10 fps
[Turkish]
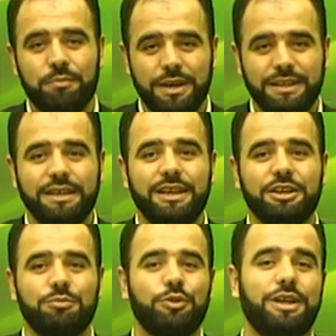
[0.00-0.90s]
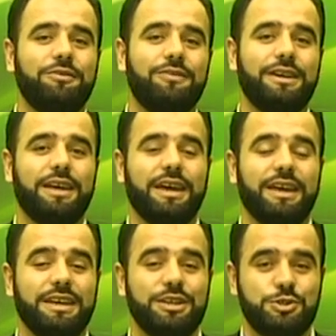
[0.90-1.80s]
Medine-i Münevvere'ye
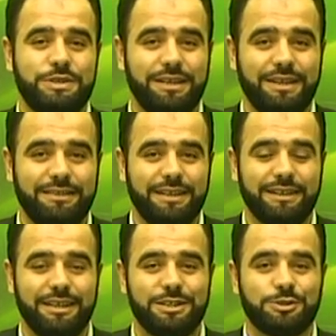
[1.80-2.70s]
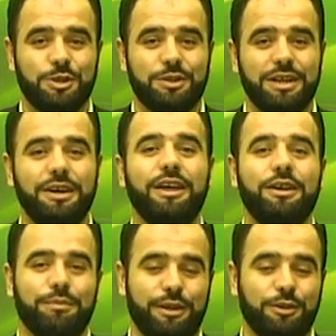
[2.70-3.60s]
hicret ettikten sonra
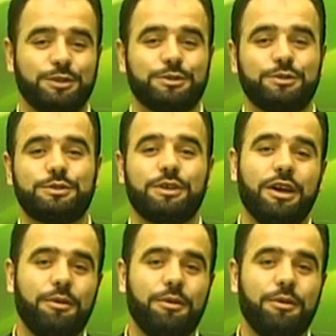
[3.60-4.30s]
biliyorsunuz